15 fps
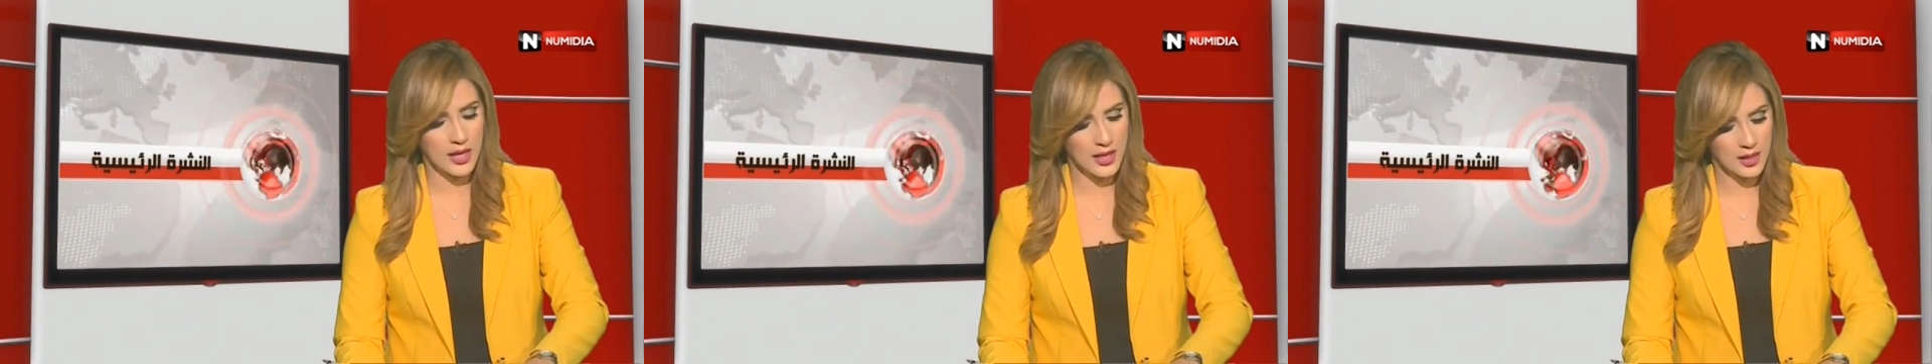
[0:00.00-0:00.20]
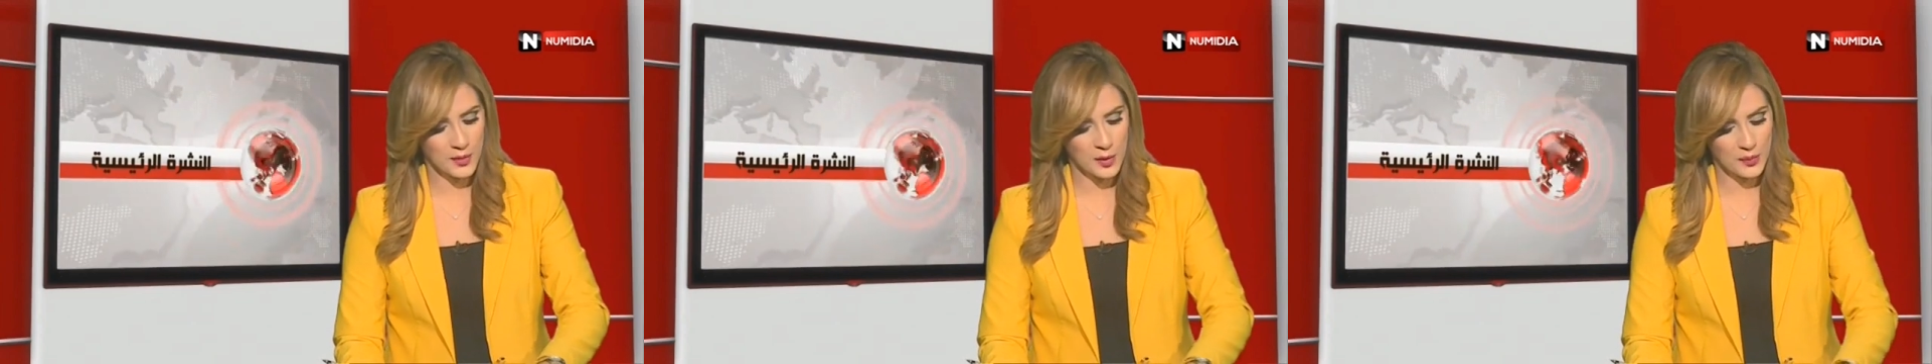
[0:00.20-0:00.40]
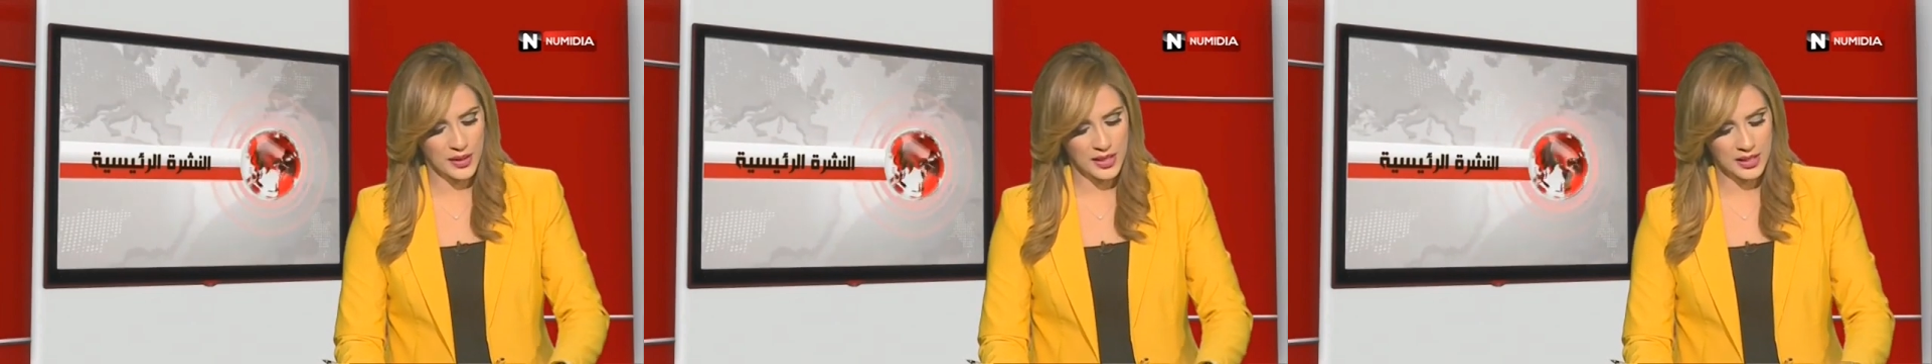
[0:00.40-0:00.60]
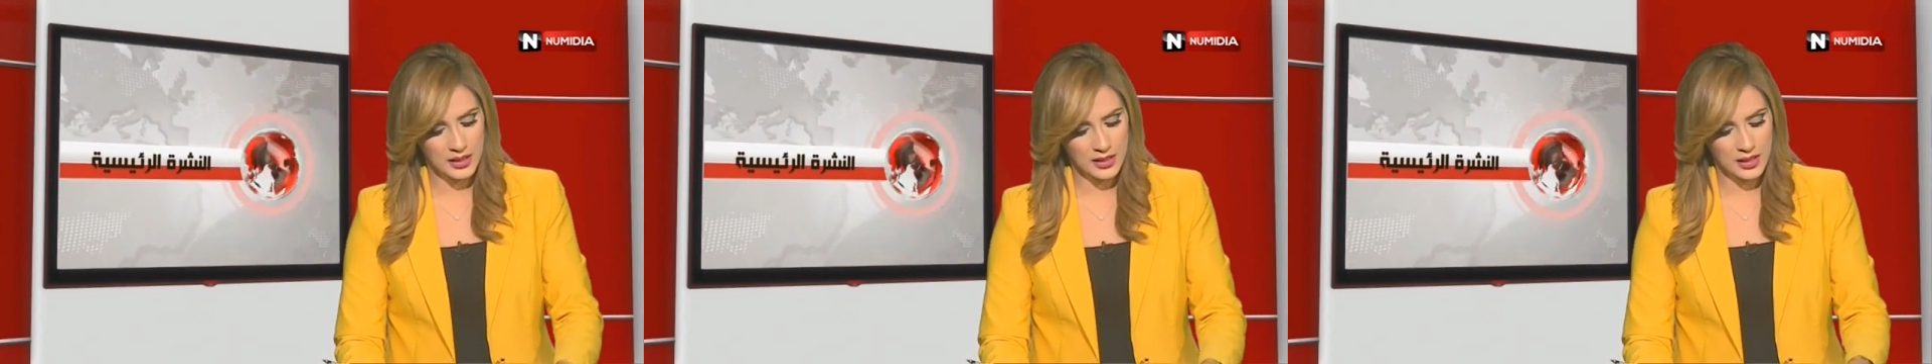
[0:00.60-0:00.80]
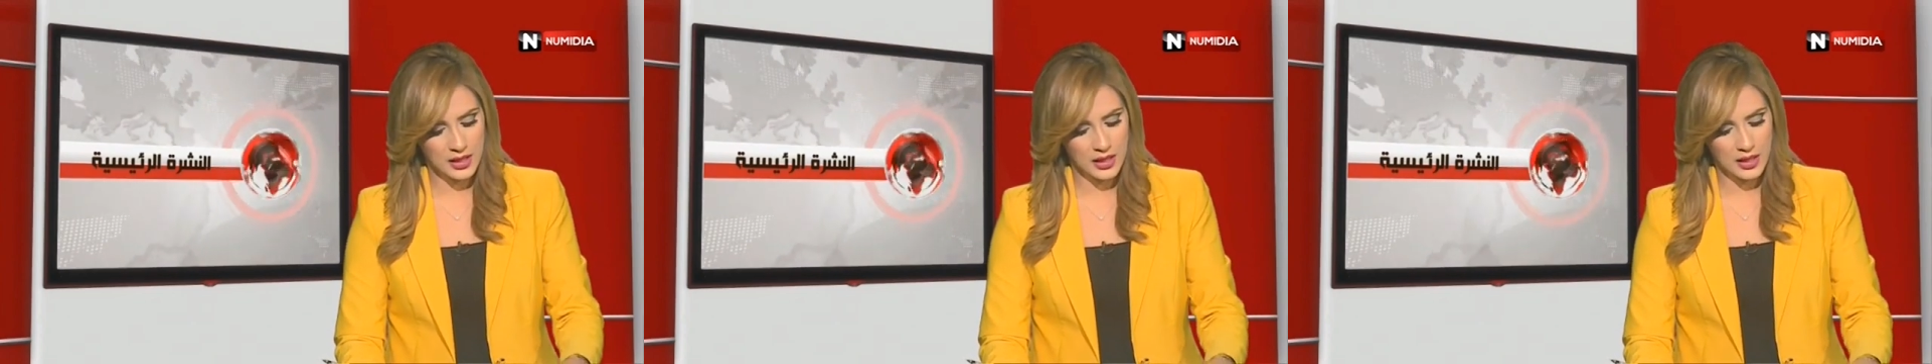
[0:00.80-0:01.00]
كان من
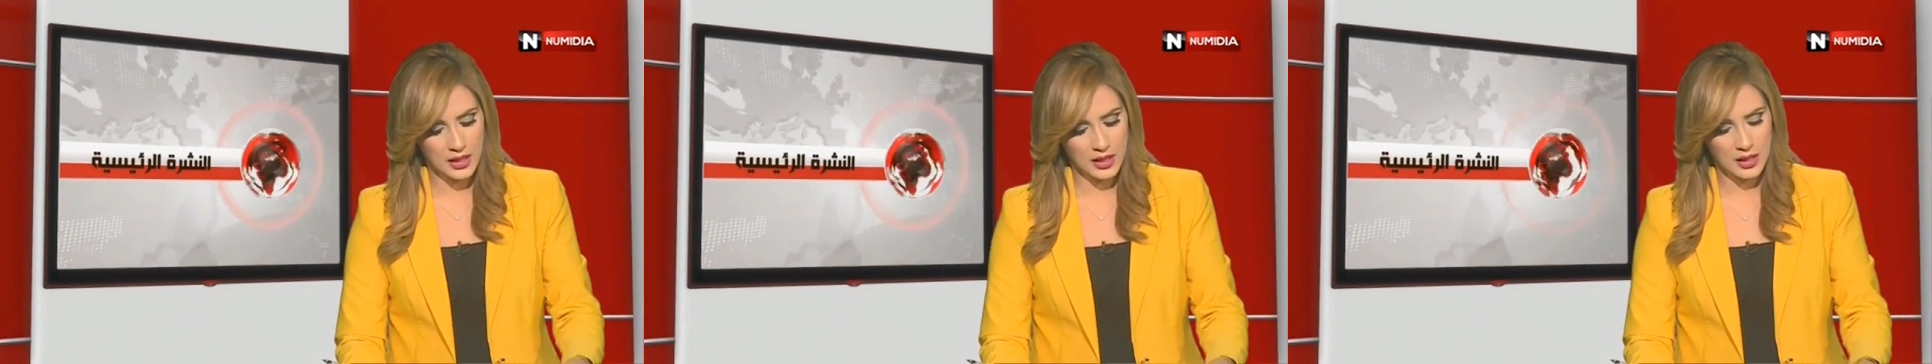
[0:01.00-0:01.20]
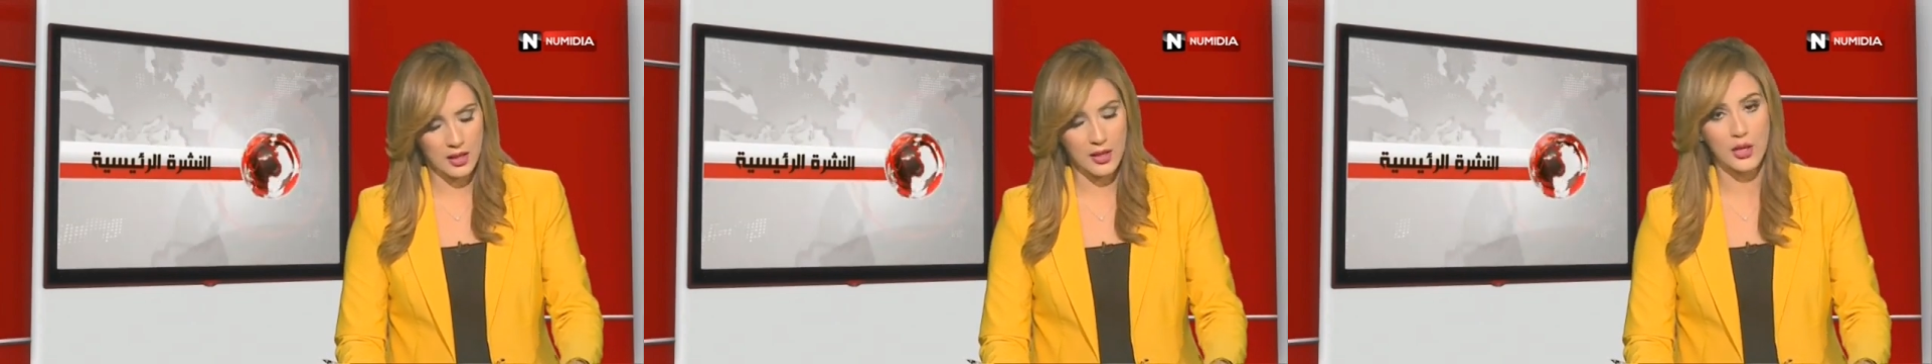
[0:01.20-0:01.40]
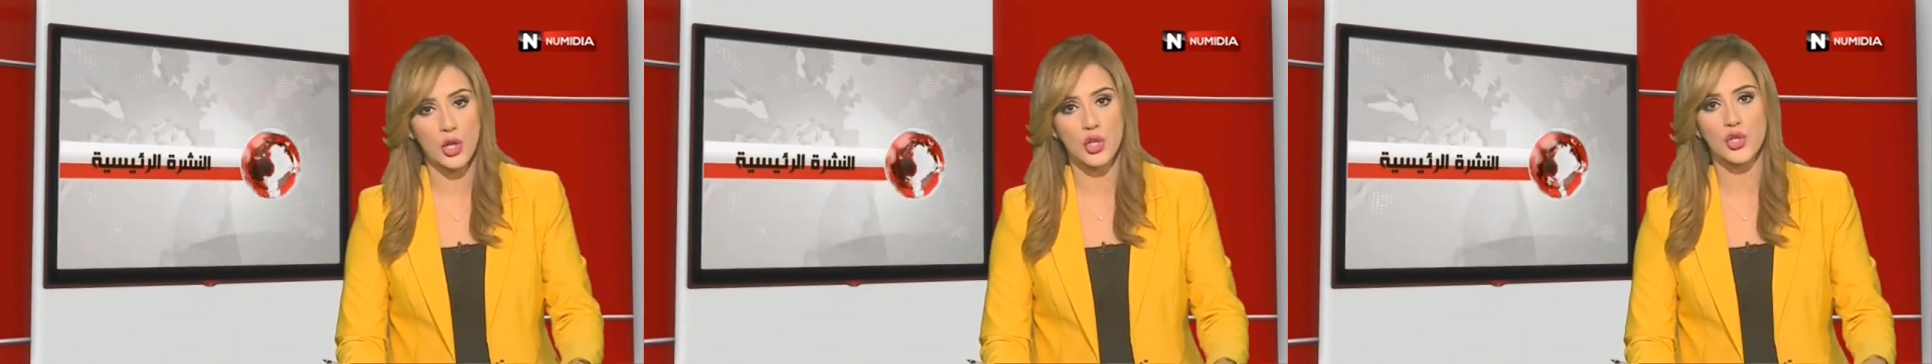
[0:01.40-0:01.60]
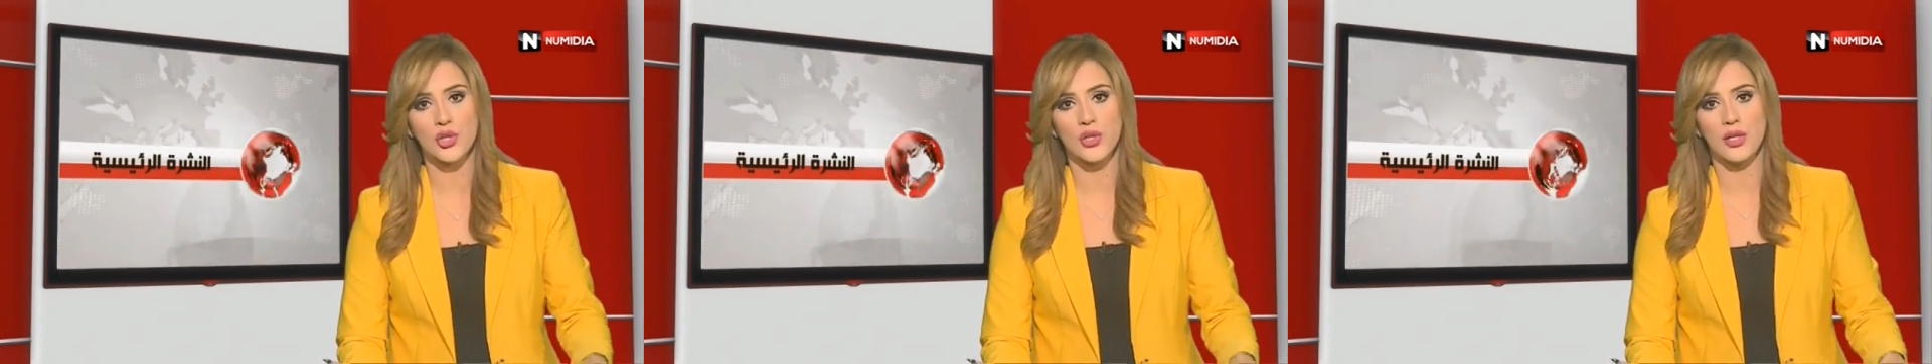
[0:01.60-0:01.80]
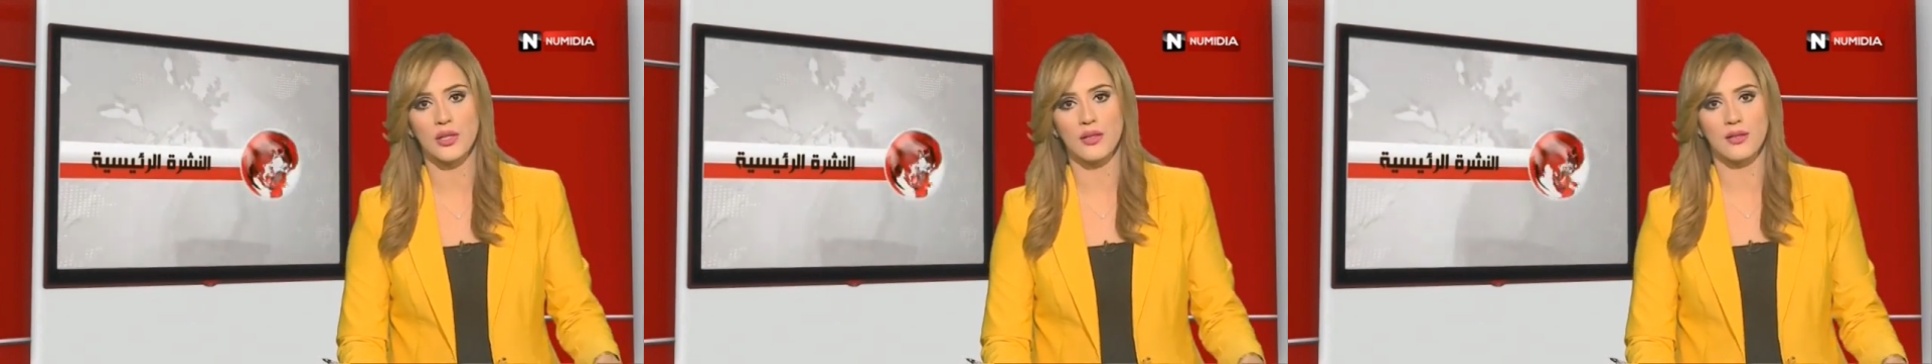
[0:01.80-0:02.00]
بين
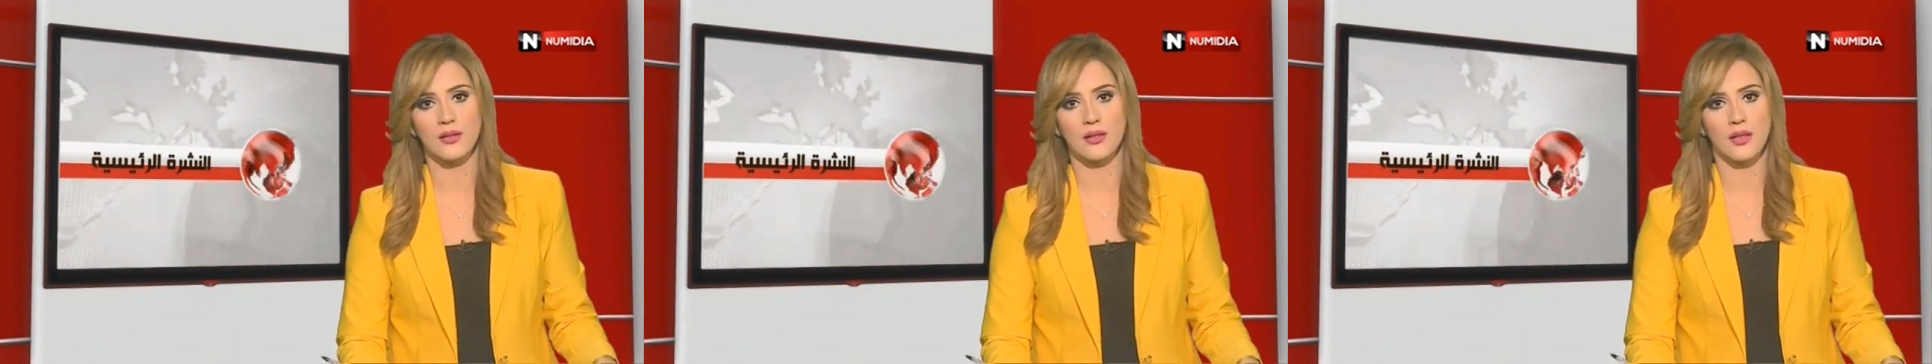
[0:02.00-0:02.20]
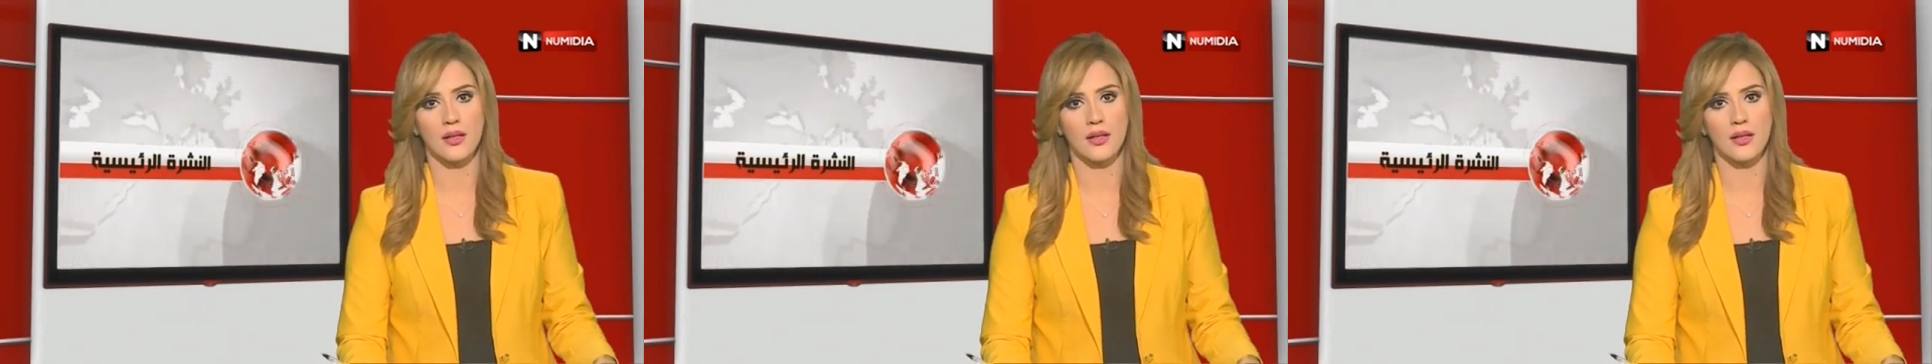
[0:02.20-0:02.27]
لجنة